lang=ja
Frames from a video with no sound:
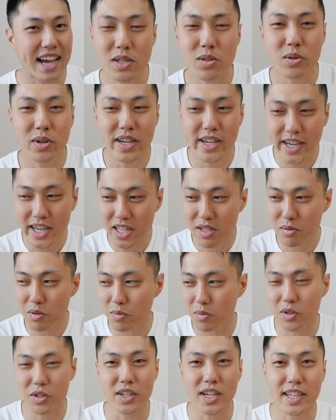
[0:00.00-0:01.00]
それ以外に
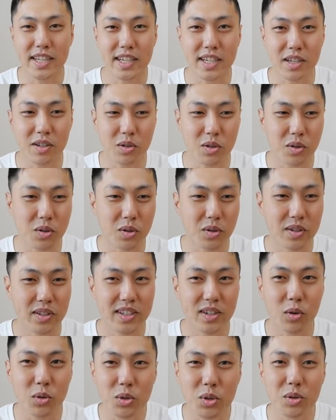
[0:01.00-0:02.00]
も僕がなんかこ
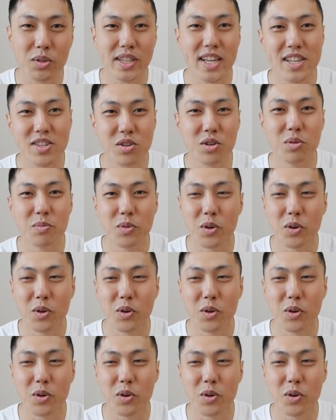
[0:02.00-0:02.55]
う音を出そう